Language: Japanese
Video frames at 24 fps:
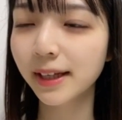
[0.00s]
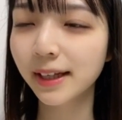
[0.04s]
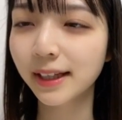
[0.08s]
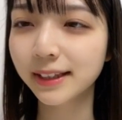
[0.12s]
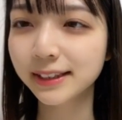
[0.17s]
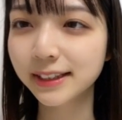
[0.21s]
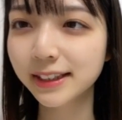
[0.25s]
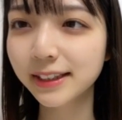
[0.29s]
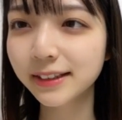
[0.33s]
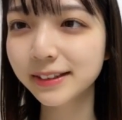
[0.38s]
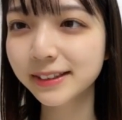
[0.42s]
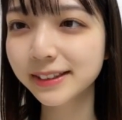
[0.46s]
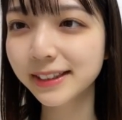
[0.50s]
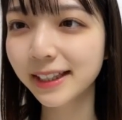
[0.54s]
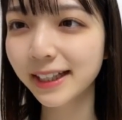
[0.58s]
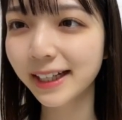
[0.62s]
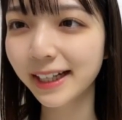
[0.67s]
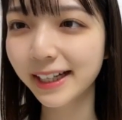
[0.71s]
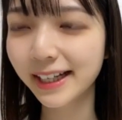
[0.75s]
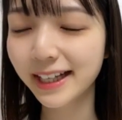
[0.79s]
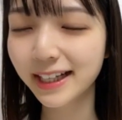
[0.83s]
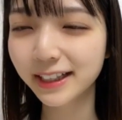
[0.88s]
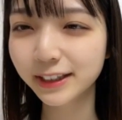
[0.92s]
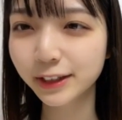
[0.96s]
ジリコさんあ
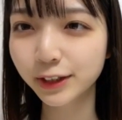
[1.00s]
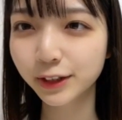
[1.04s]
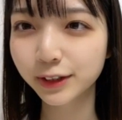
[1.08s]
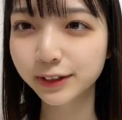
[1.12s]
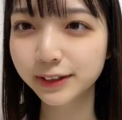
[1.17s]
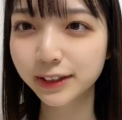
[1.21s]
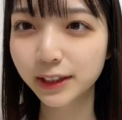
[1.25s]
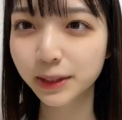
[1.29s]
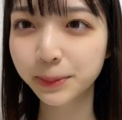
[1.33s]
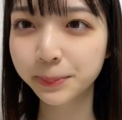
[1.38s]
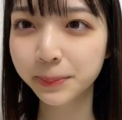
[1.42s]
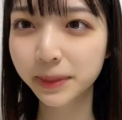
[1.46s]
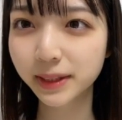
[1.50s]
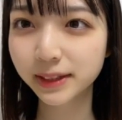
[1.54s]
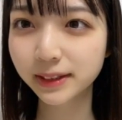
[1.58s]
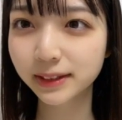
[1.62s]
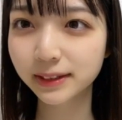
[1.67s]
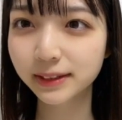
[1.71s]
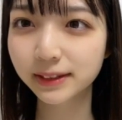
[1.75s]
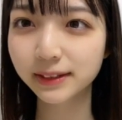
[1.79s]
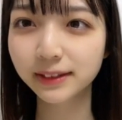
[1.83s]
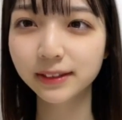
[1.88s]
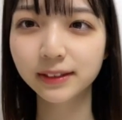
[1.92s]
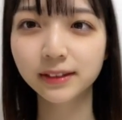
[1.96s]
りがとうございます
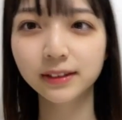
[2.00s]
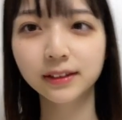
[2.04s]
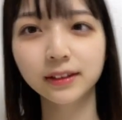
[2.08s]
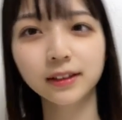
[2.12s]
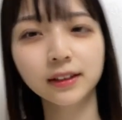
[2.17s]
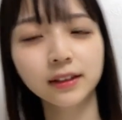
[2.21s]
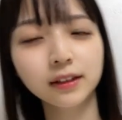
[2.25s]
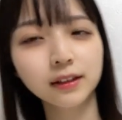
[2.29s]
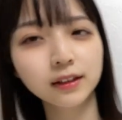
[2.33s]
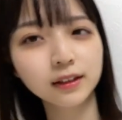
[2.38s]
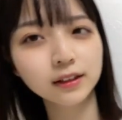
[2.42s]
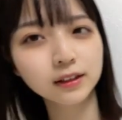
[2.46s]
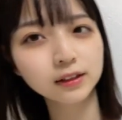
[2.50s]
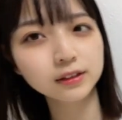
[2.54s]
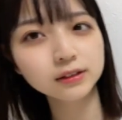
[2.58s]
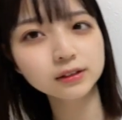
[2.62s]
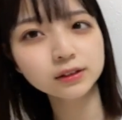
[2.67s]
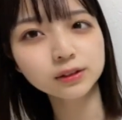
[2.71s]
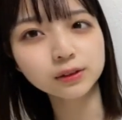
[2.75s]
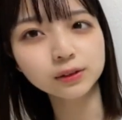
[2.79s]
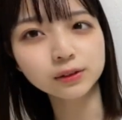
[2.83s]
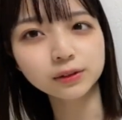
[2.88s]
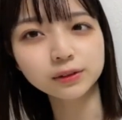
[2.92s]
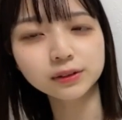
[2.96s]

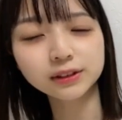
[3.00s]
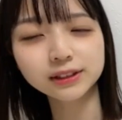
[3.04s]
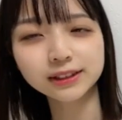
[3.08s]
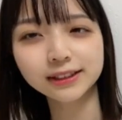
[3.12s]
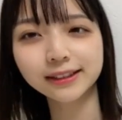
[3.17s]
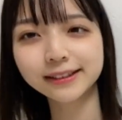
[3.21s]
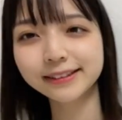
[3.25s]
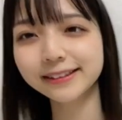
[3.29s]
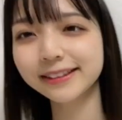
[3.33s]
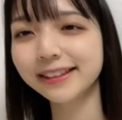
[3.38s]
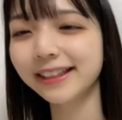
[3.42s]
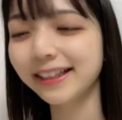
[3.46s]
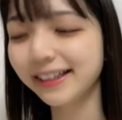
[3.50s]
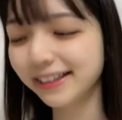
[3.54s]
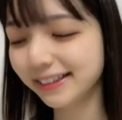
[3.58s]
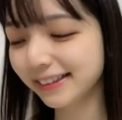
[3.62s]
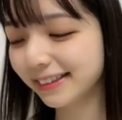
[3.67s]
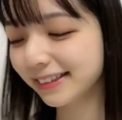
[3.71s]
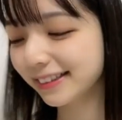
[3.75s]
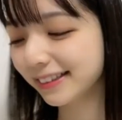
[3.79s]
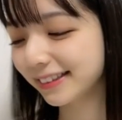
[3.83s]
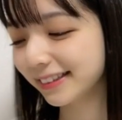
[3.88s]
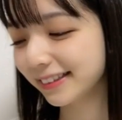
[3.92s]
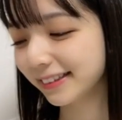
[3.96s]
そううちわとか
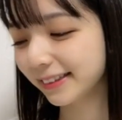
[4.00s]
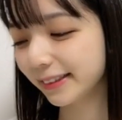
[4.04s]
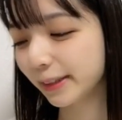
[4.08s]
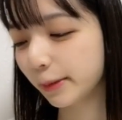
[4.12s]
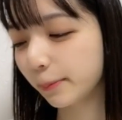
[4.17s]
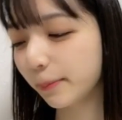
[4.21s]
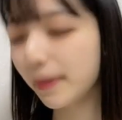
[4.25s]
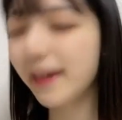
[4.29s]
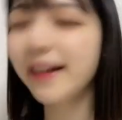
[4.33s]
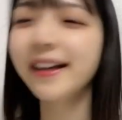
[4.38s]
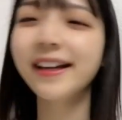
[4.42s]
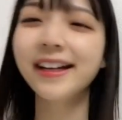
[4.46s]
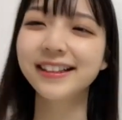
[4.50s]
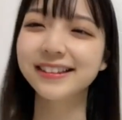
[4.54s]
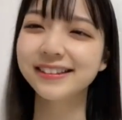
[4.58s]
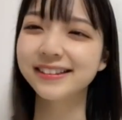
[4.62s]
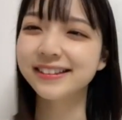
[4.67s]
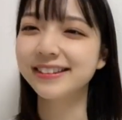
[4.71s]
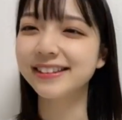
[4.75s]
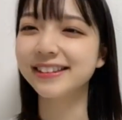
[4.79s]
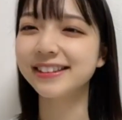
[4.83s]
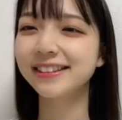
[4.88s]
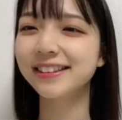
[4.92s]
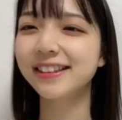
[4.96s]

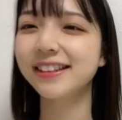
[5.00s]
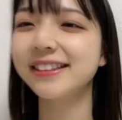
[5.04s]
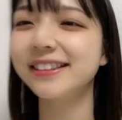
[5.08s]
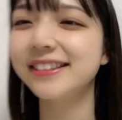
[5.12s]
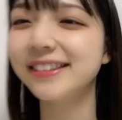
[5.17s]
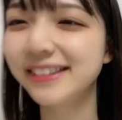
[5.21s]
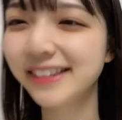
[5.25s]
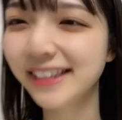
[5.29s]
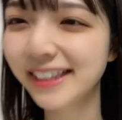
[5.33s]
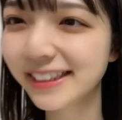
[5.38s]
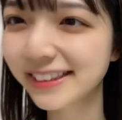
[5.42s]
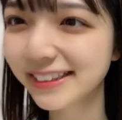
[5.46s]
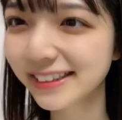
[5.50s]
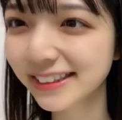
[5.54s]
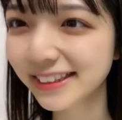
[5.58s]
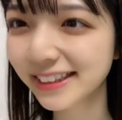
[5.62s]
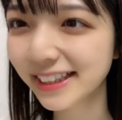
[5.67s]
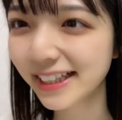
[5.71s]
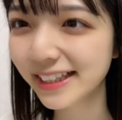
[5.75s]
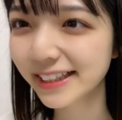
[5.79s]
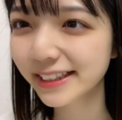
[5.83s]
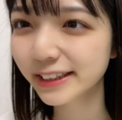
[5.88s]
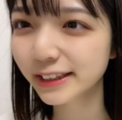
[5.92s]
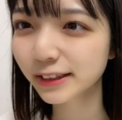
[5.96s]
ペンライトすっごく嬉しい
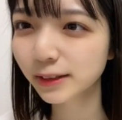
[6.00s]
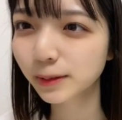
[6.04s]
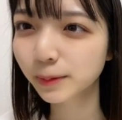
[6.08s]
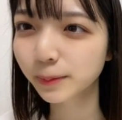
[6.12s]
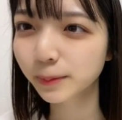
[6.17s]
です